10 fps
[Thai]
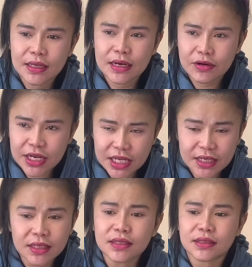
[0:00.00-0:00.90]
เราดี
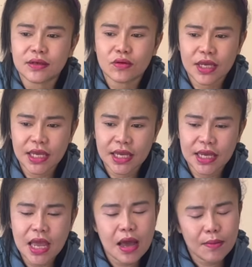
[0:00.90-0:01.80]
ขึ้นโอเค
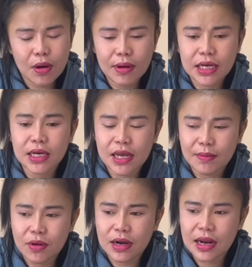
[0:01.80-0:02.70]
เพราะว่าคือไอ้
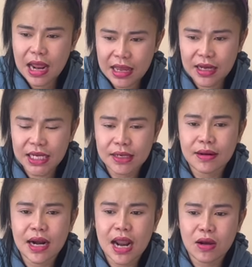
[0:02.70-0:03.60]
บอกแหละไอ้ก็คิด
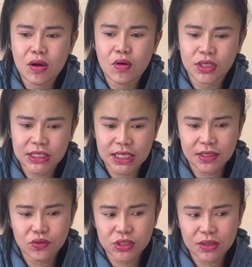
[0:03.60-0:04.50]
ว่าเราก็คงจะ
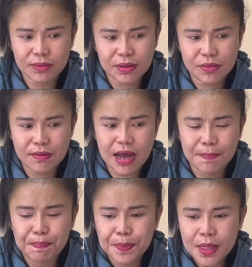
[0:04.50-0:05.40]
รู้สึกเหมือนแบบว่า
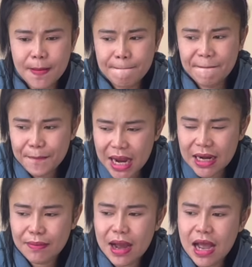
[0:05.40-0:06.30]
ไป
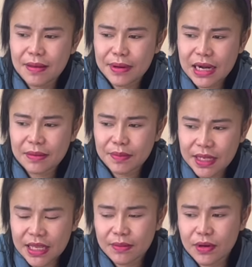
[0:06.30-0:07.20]
แล้วพาไอ้ไปนั่นไป
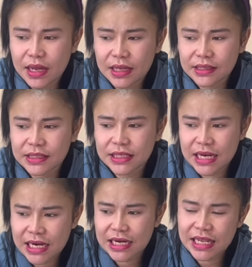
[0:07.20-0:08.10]
นี่บ่ได้สิ
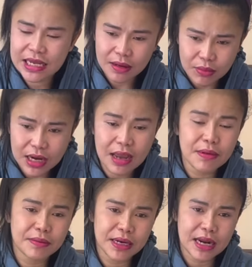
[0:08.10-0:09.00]
นั่นนี่ก็บ่ได้
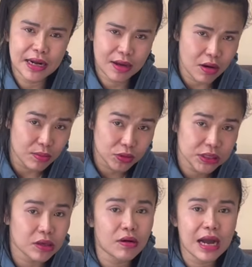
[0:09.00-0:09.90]
แบบนี้นะในความรู้
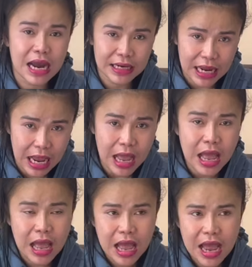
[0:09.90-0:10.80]
สึกของไอ้นะคะ
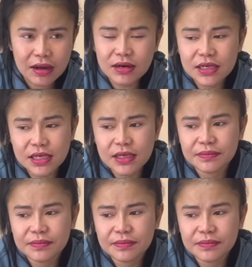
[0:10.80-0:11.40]
ไอ้ก็เลย